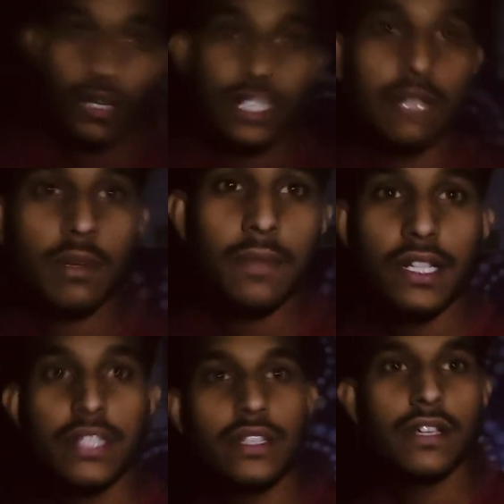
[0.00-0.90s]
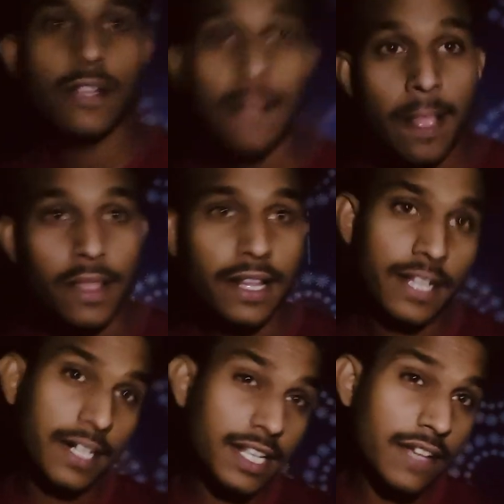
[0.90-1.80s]
क्वालिटी भी मिलती है
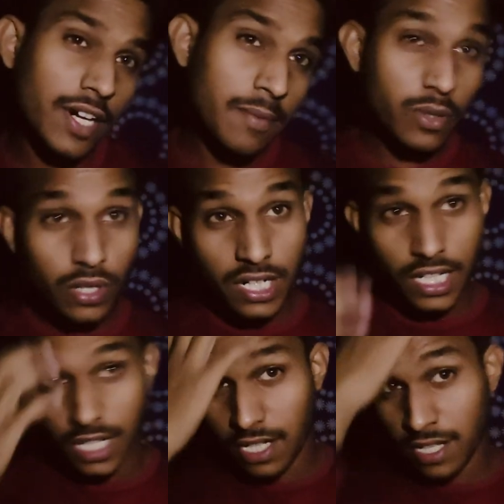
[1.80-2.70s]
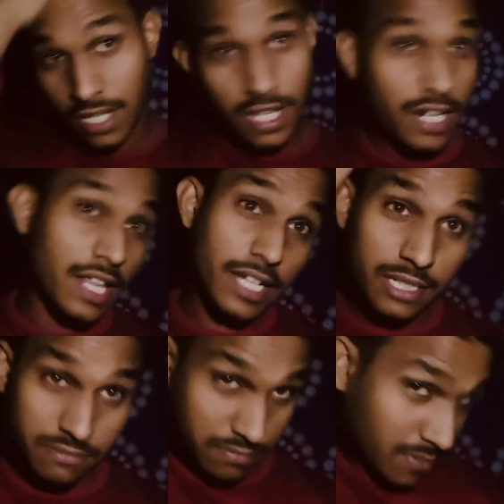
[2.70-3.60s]
लेकिन डिलीवरी में थोड़ा डीले
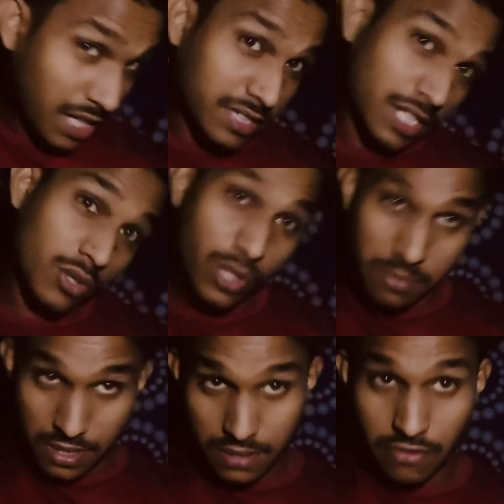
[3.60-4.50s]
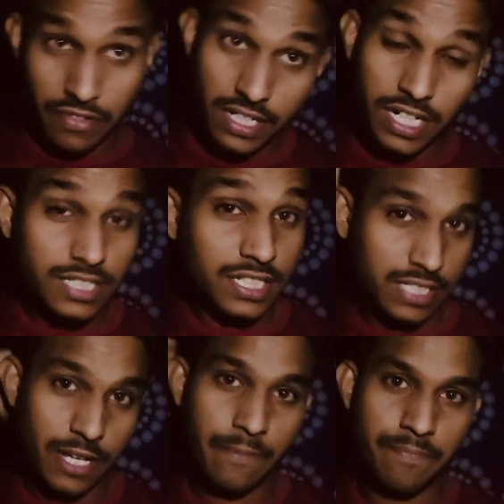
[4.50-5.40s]
लेकिन इतना तो कोई भी वेट कर सकते हैं